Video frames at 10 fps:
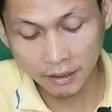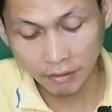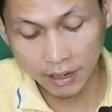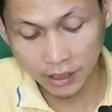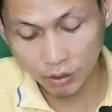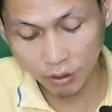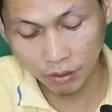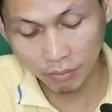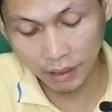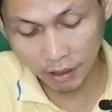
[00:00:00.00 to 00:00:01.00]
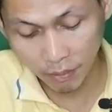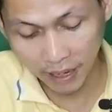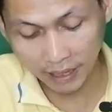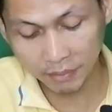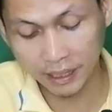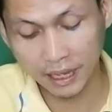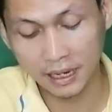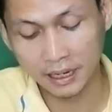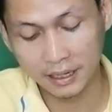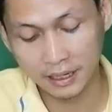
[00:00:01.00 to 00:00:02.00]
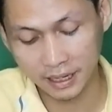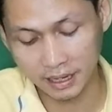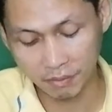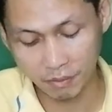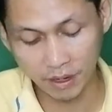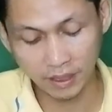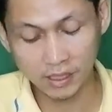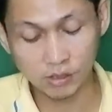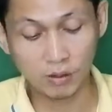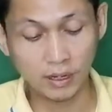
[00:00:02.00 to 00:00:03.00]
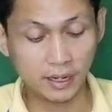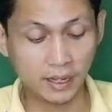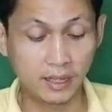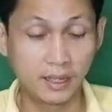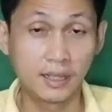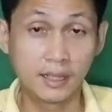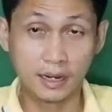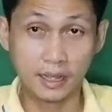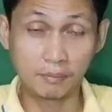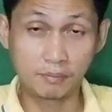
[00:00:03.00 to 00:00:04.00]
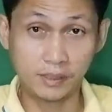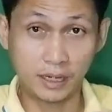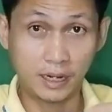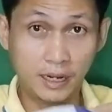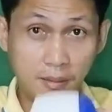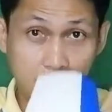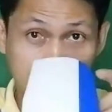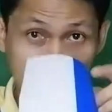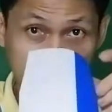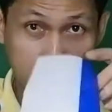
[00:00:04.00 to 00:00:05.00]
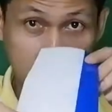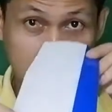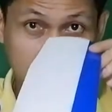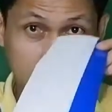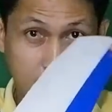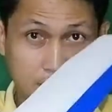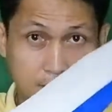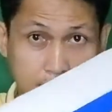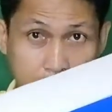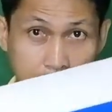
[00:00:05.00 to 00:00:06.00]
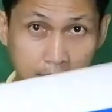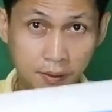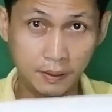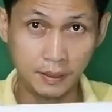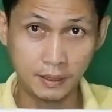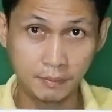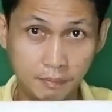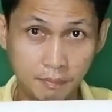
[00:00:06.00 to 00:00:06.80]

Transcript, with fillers: เวลาชนมันก็พังได้เหมือนกันนะครับ ผมก็เลยติดสุดเลยเนี่ยนะครับ เสร็จแล้วนะครับติด OPP นี่ครับ